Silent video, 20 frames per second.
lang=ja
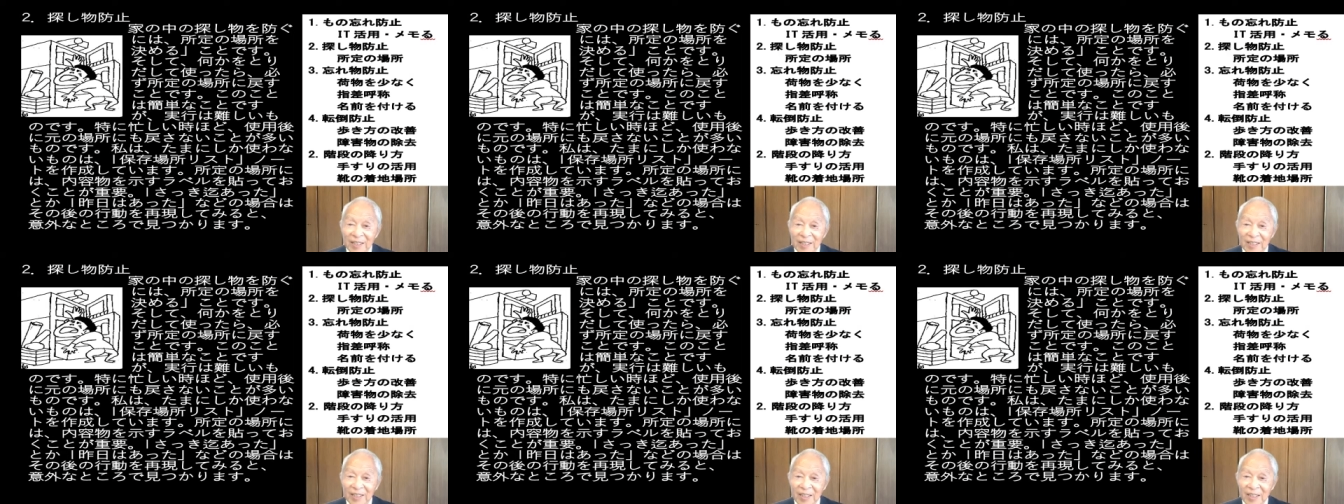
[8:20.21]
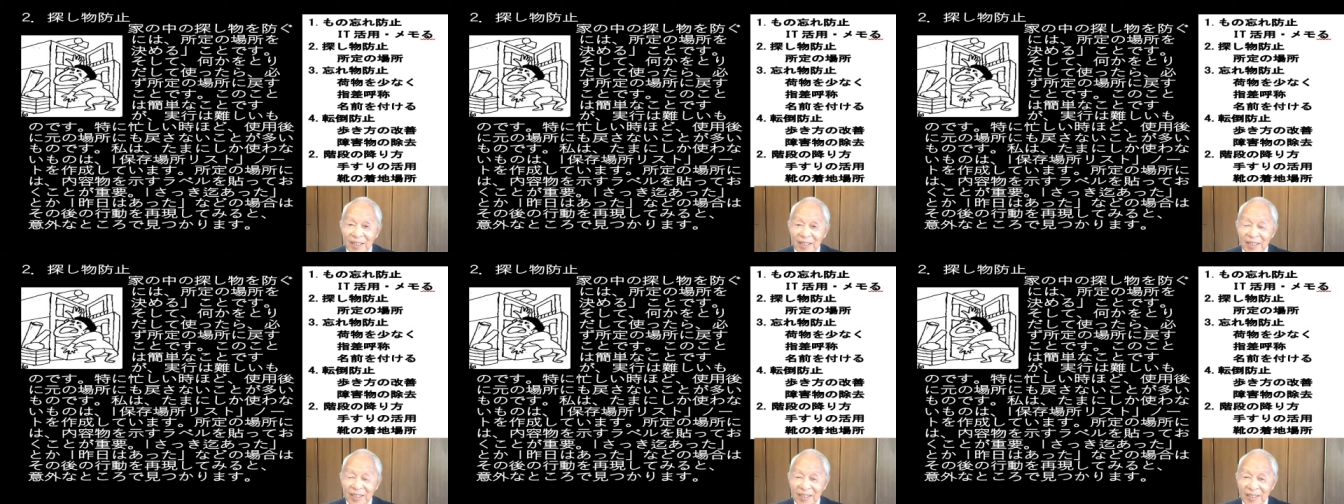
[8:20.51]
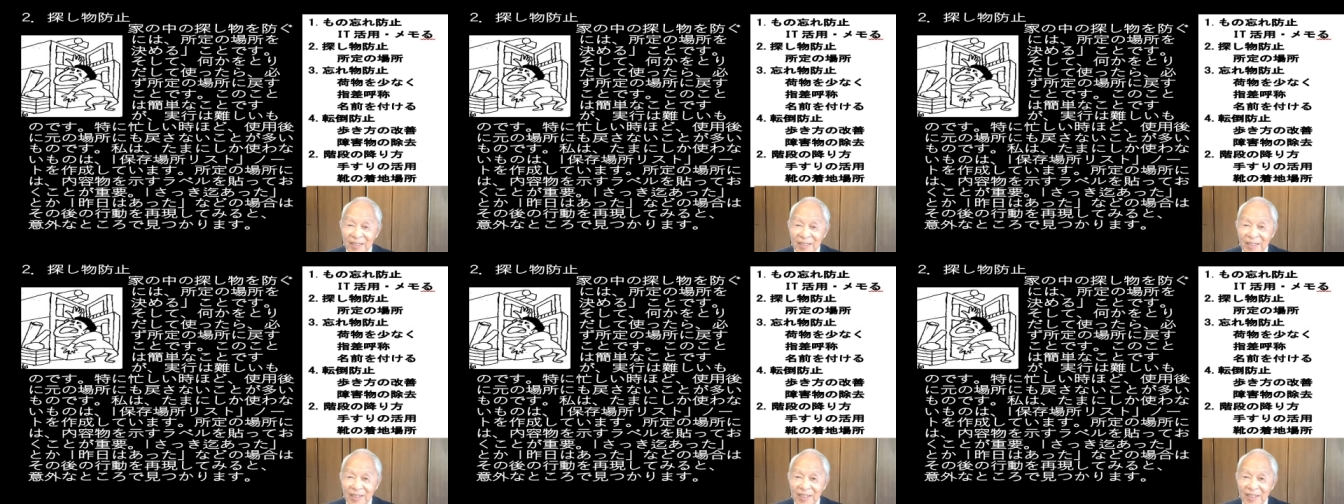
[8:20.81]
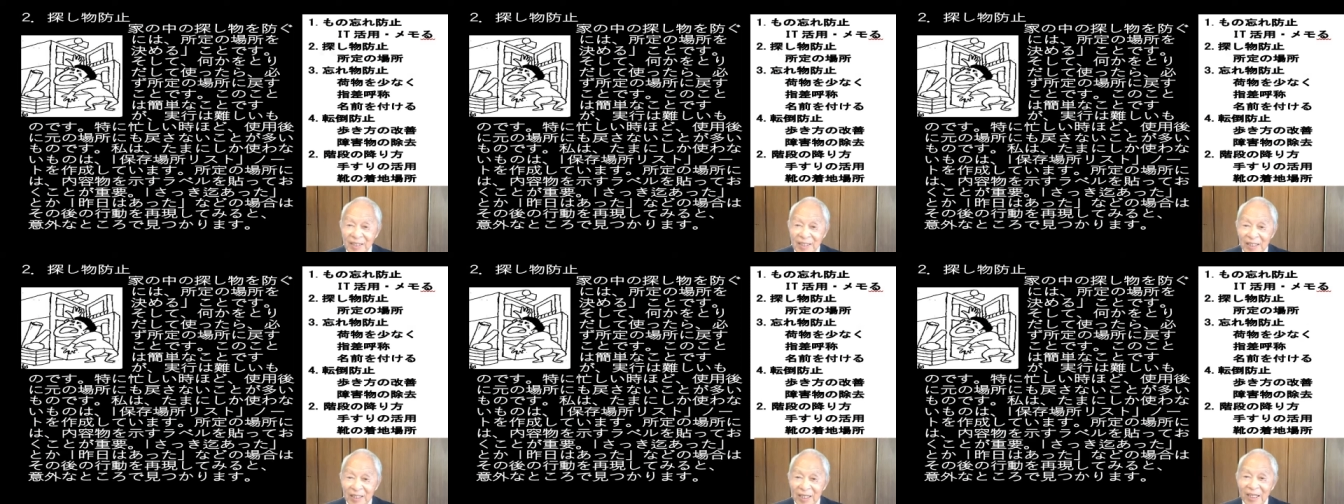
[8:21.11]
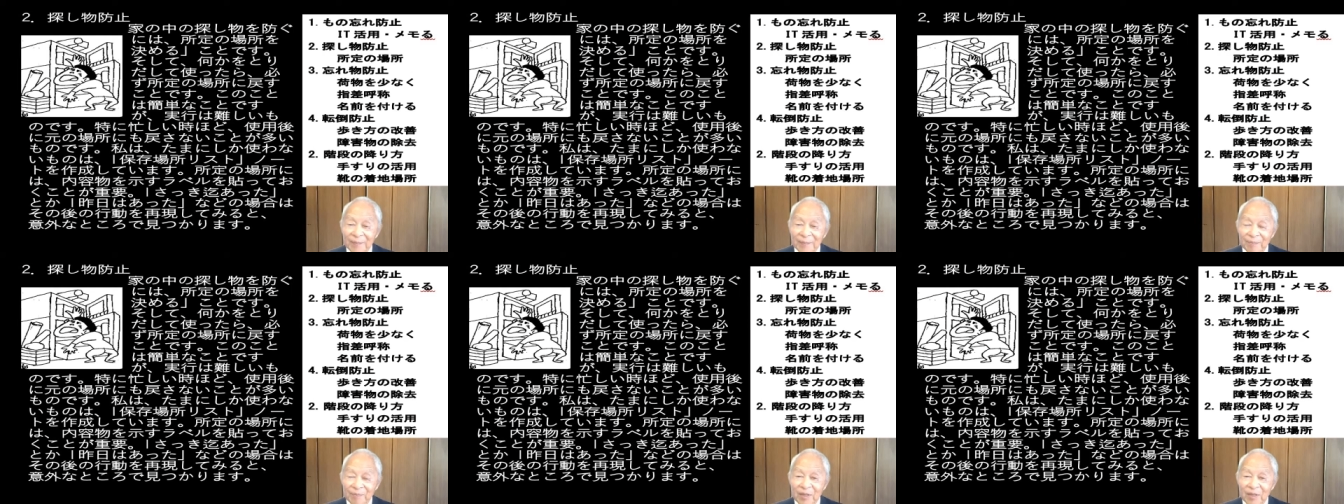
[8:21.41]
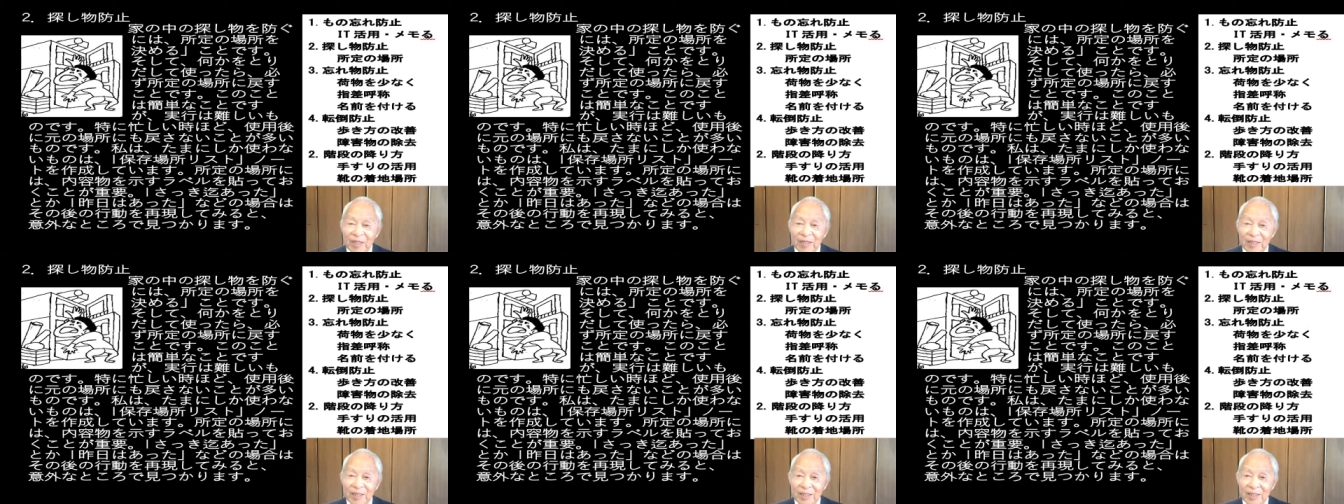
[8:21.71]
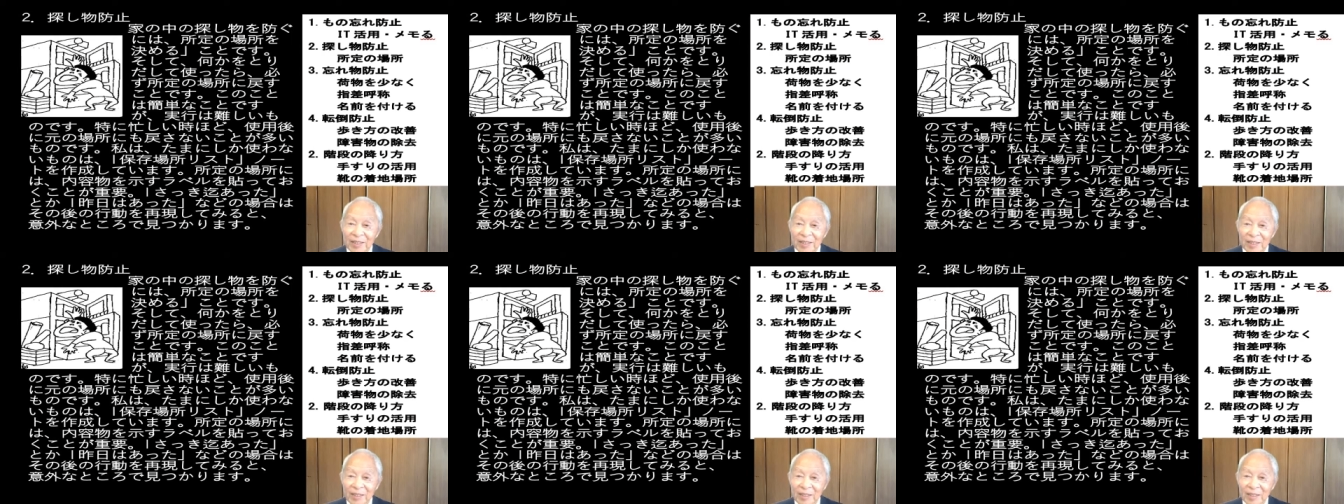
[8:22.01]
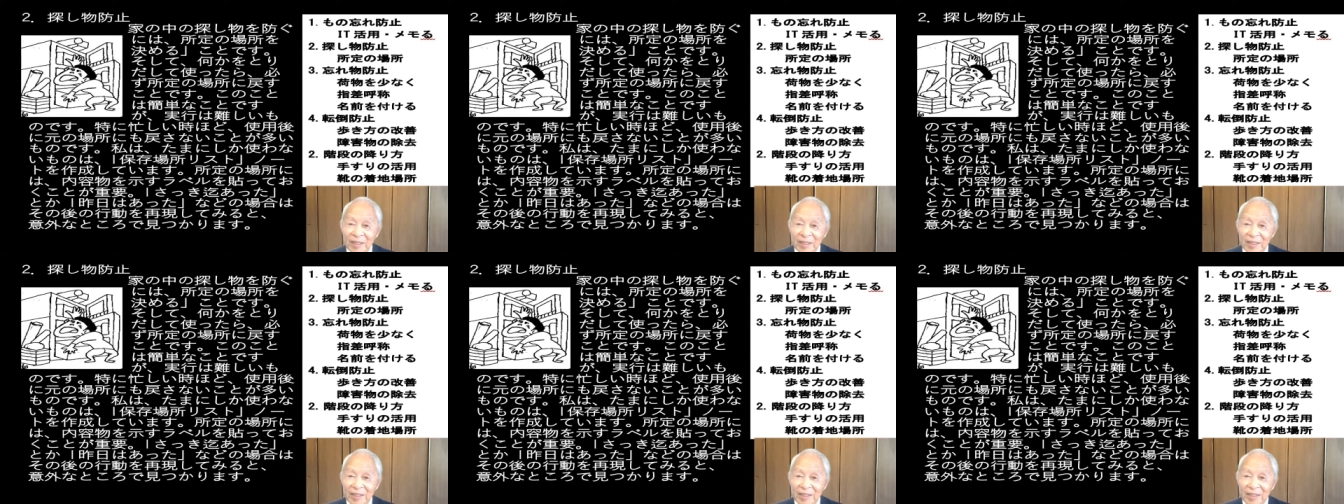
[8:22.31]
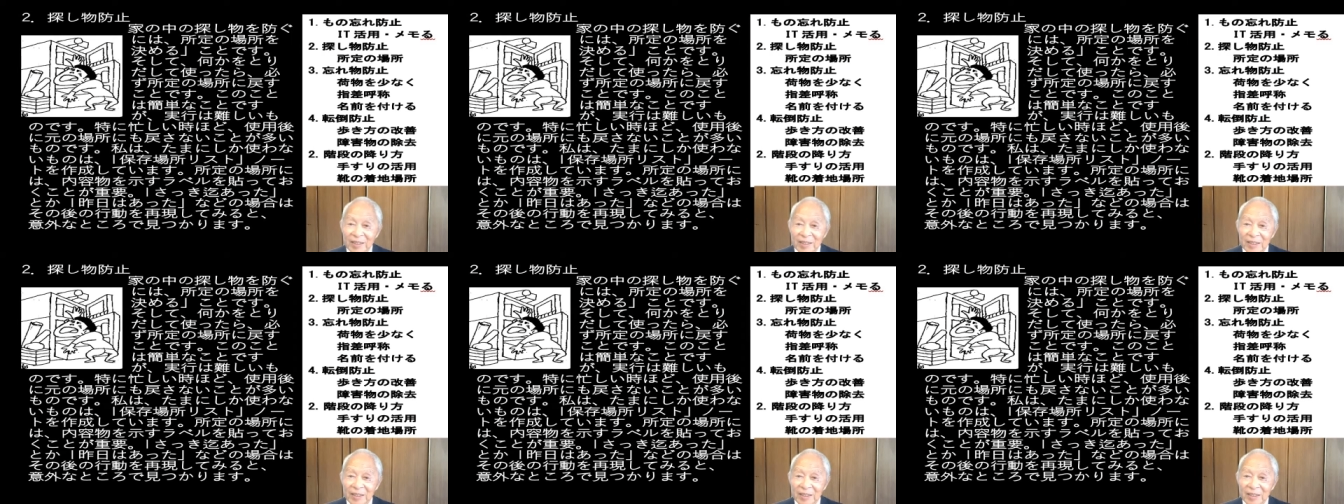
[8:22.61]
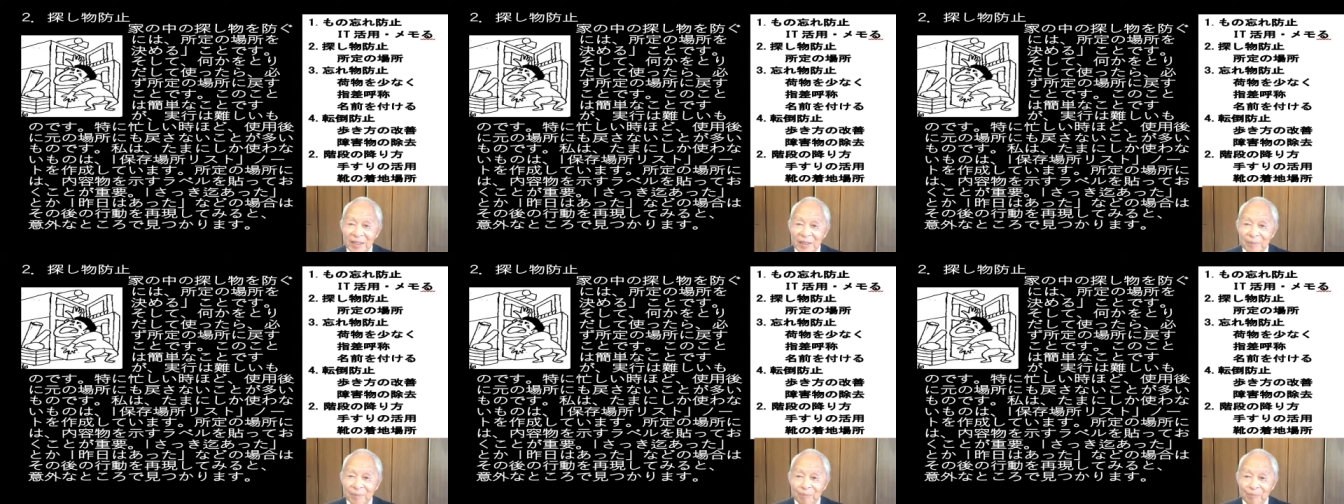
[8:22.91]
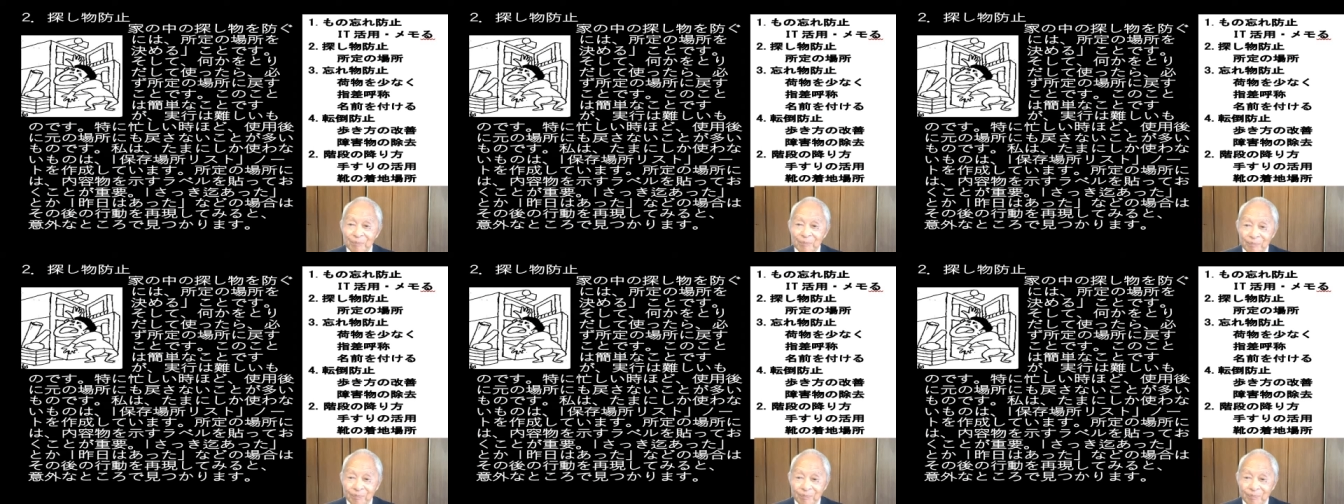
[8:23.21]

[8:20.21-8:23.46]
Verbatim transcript: えー、小さな、え